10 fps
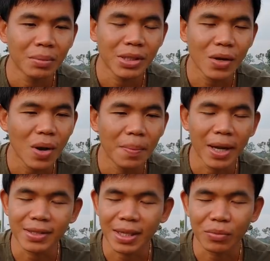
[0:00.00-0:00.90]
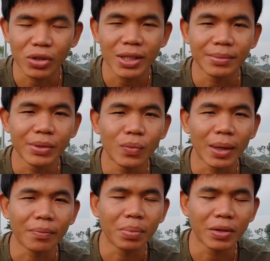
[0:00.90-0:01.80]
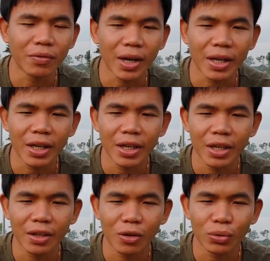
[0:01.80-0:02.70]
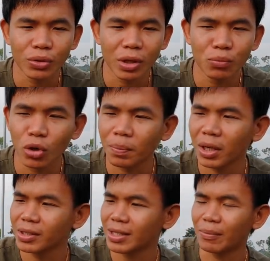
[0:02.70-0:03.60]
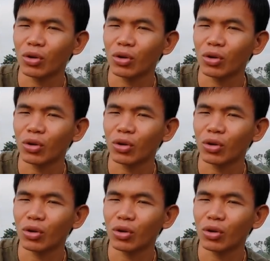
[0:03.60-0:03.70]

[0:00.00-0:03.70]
ไม่ใช่ว่าแผง 330 วัตต์ ผลิตไฟได้เราคำนวณไปเลย